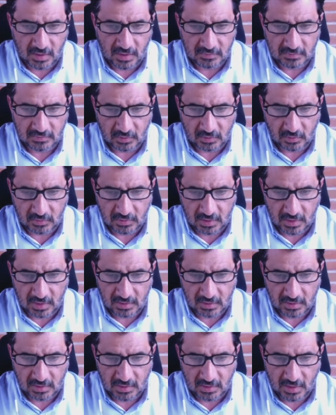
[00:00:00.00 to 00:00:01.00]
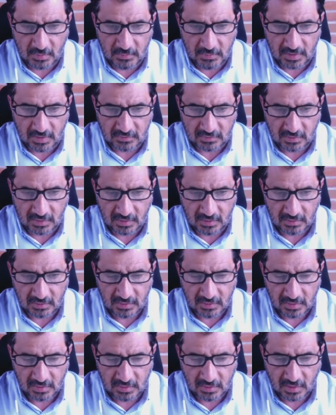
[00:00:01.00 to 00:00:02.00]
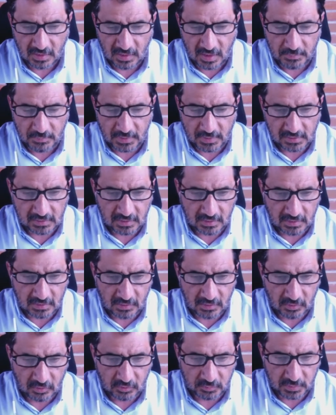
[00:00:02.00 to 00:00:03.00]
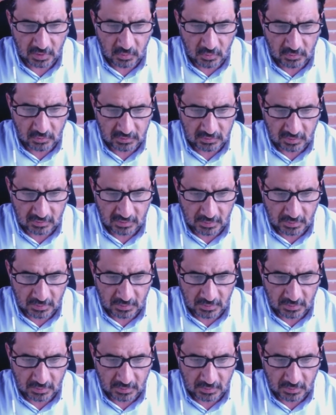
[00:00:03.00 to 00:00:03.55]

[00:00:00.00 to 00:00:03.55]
desarrollar eh, la mesa a partir de dos preguntas.